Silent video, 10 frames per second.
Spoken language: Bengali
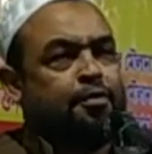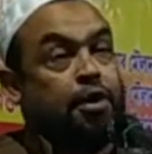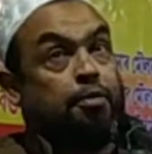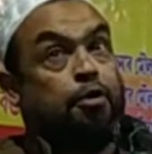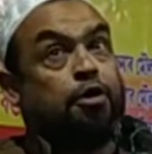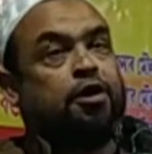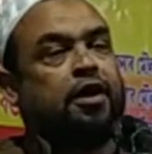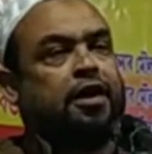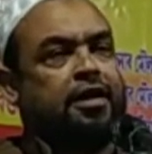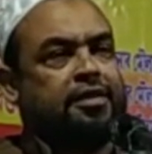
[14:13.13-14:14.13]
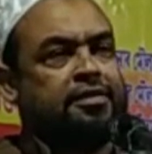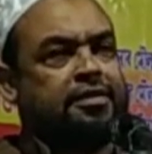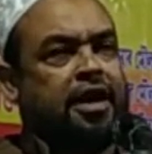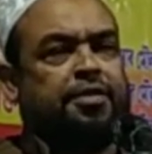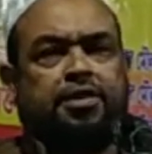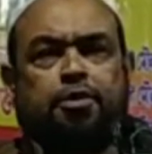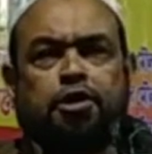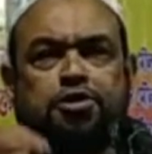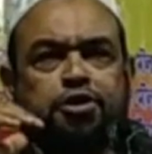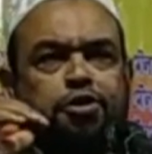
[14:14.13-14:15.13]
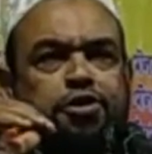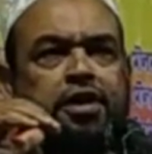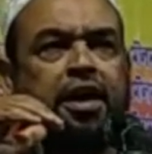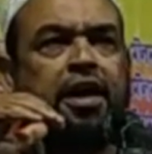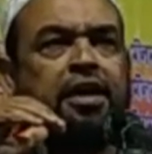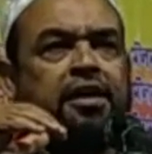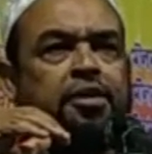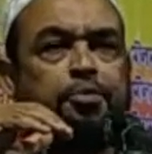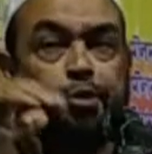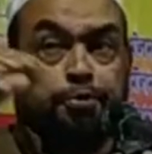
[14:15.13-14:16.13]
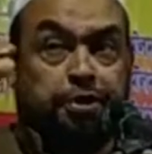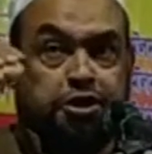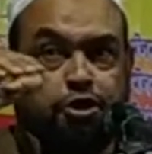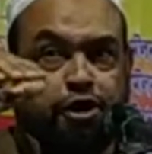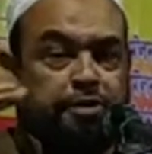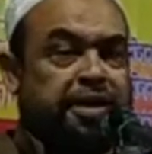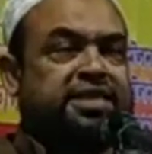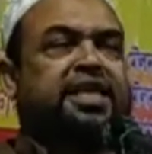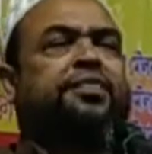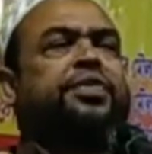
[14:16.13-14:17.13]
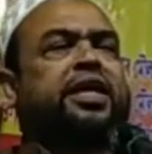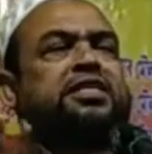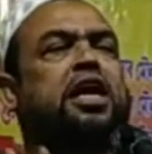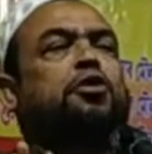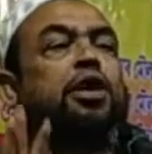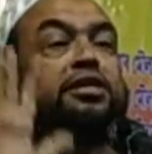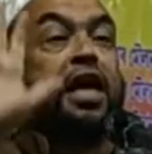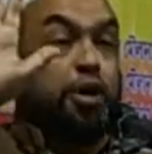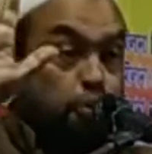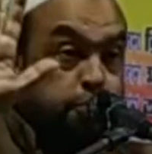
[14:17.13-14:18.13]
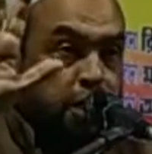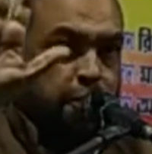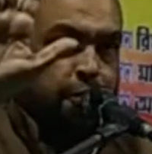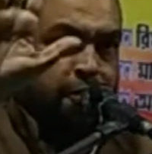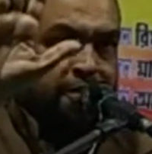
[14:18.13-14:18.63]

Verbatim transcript: বলে মক্কা আমাদের মক্কা শহরটা বোম্বে শহরের মাঝখান দিয়ে সাগর আছে আরব সাগর